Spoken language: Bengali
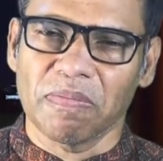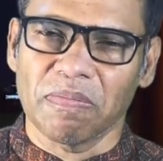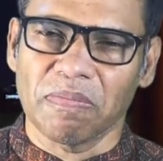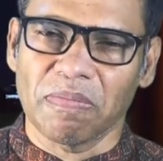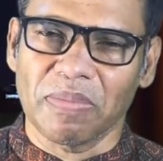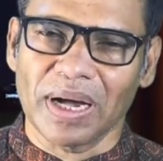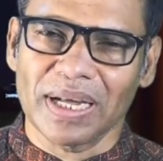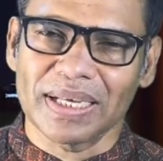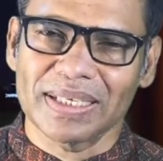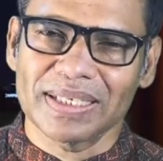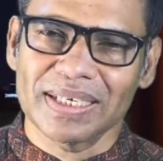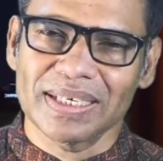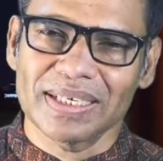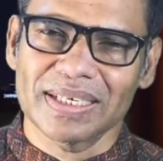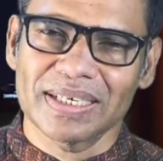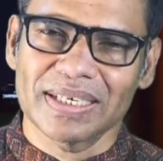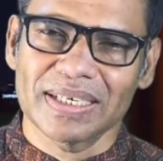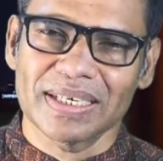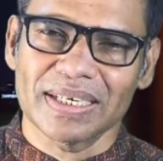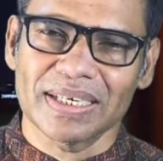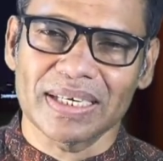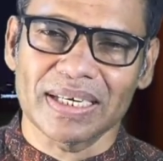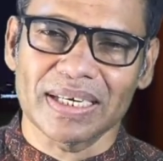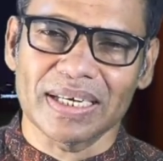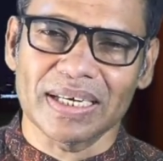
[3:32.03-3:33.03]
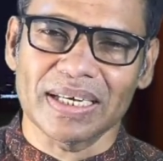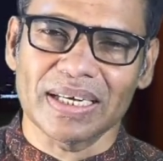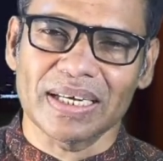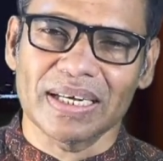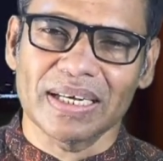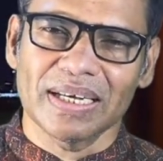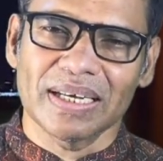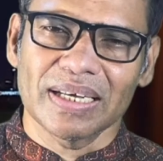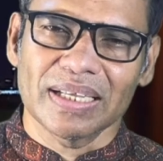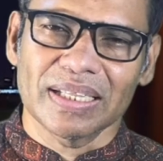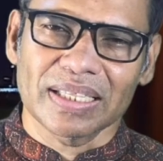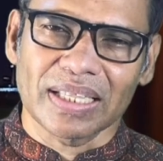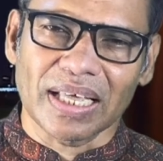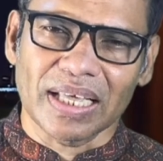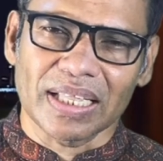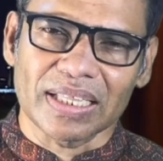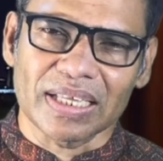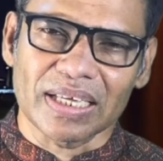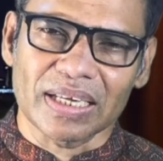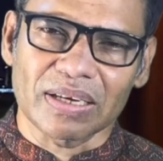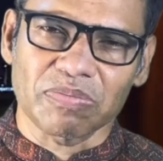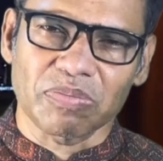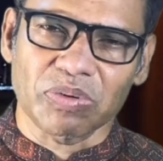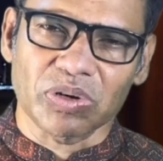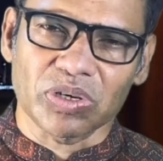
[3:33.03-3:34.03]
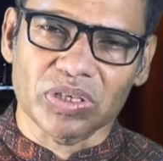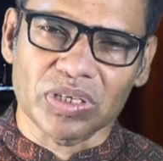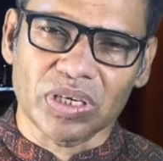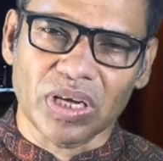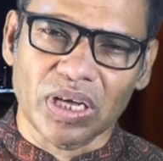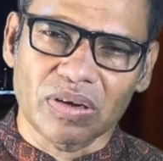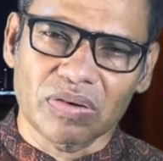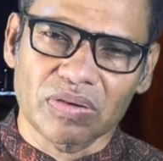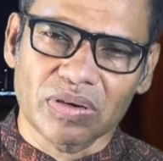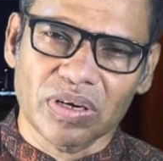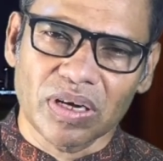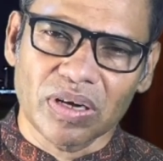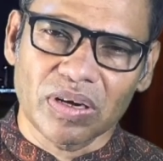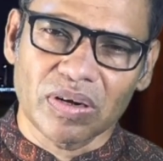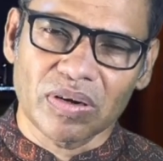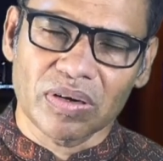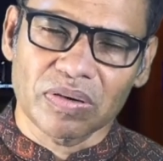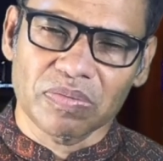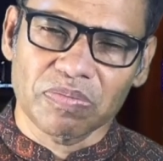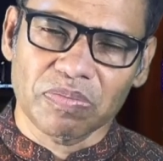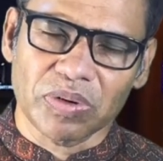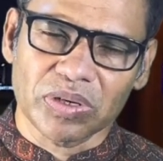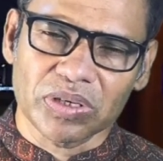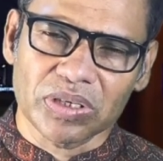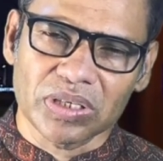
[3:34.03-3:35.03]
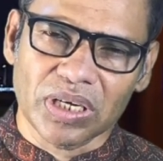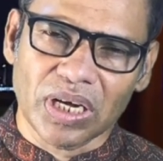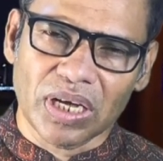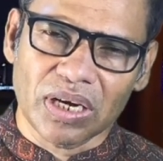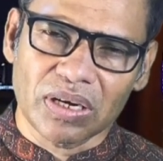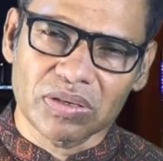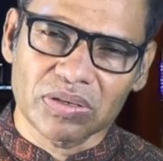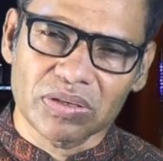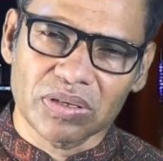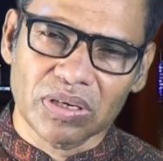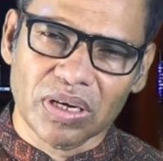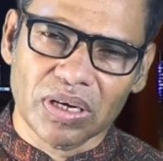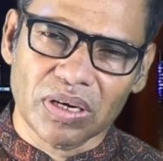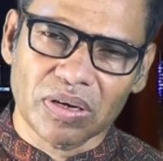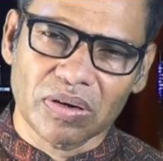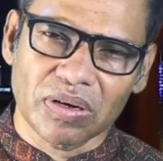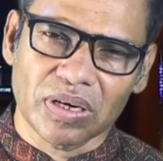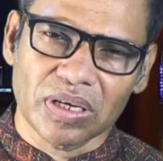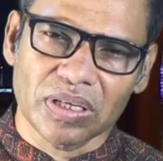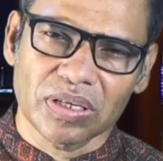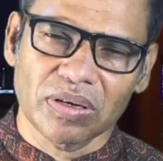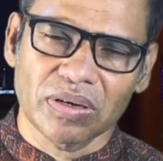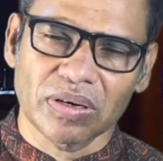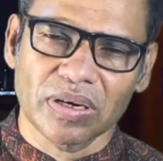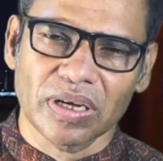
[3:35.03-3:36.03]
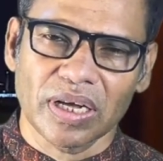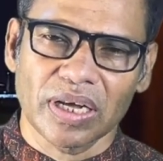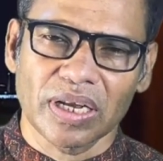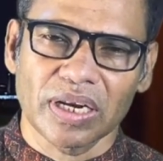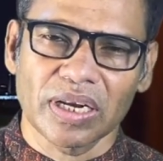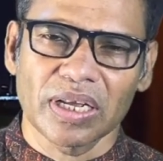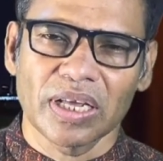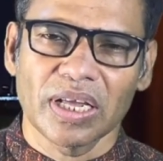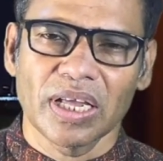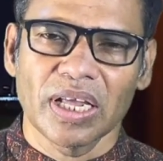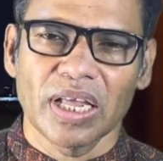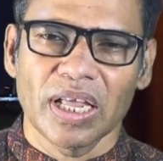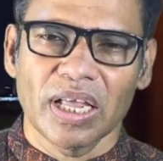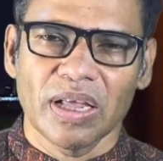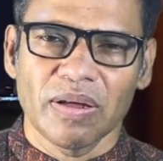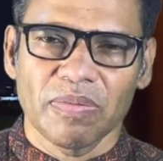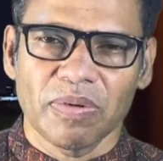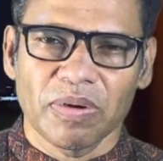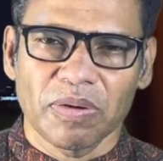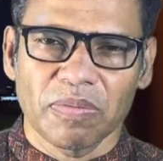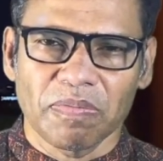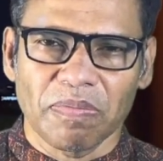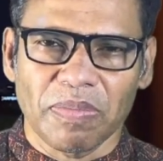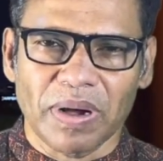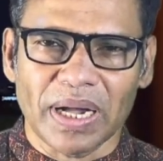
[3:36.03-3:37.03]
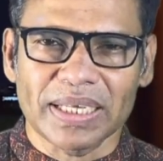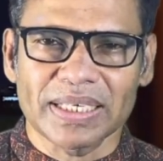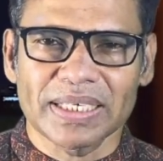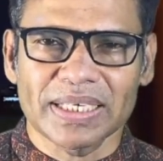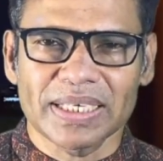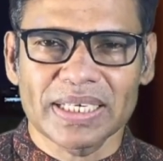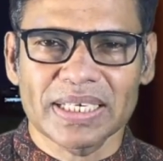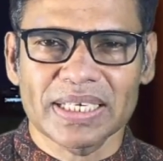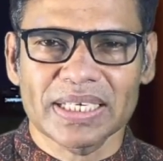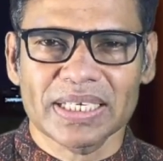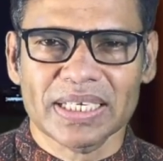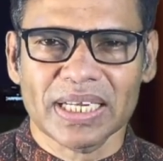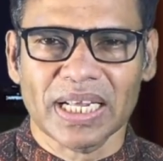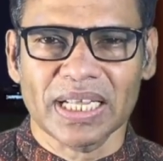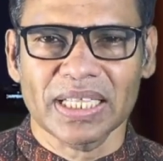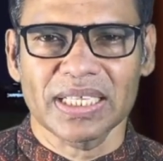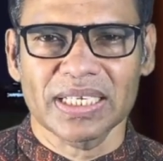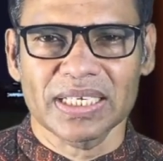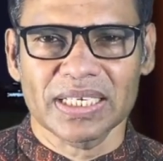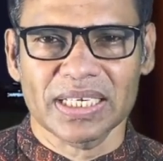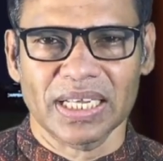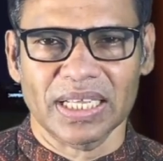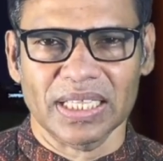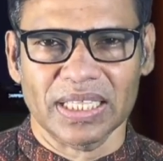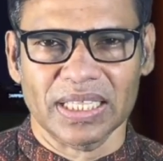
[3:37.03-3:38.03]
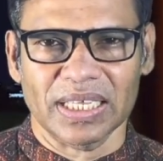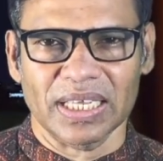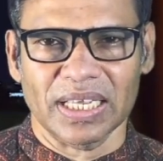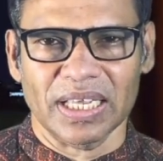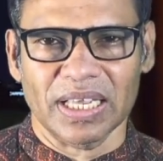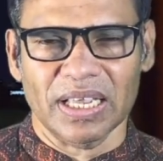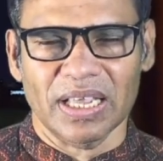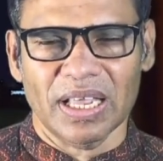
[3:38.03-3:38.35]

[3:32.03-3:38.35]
বাজেট নিয়ে তাদের পর্যালোচনা পর্যালোচনা করা দরকার এবং বাজেটের সাথে সাথে